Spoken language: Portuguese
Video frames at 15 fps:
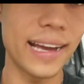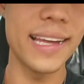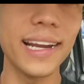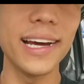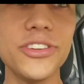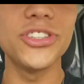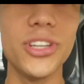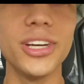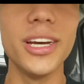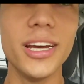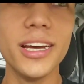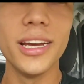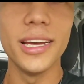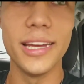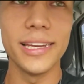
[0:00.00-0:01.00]
é, grande.
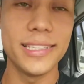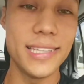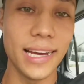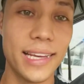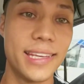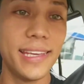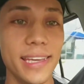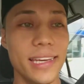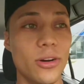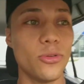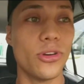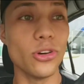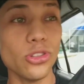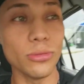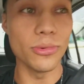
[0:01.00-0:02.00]
Esse aqui, o
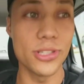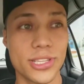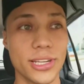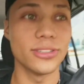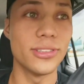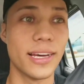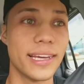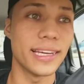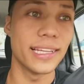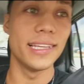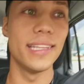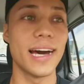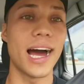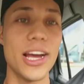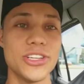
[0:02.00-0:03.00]
que eu tô mostrando na
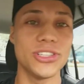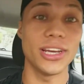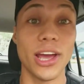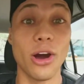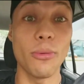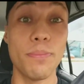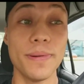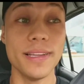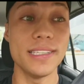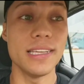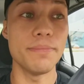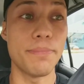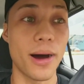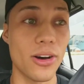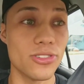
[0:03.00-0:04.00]
realidade é o
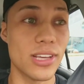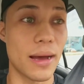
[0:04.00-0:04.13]
principal,